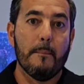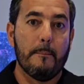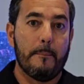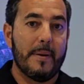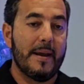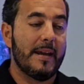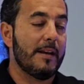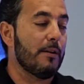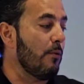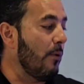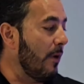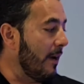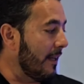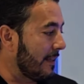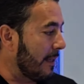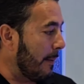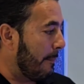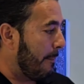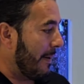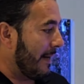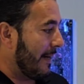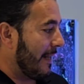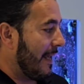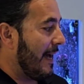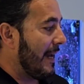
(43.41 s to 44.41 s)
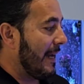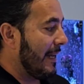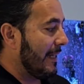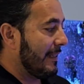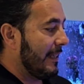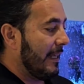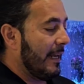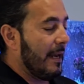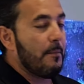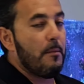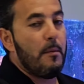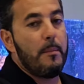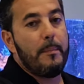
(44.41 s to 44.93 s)
pero estas parejas las
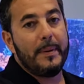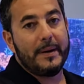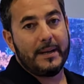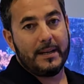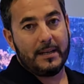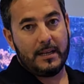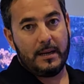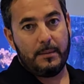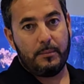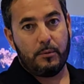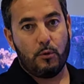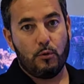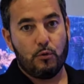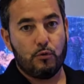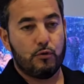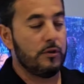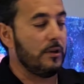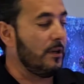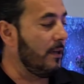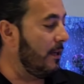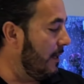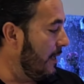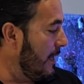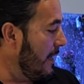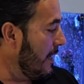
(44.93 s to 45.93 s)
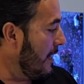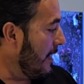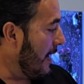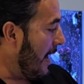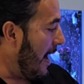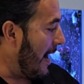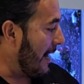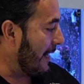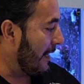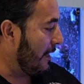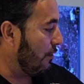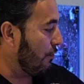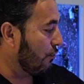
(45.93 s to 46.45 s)
tenemos para reproducir.
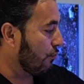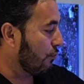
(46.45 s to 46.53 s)
Aquí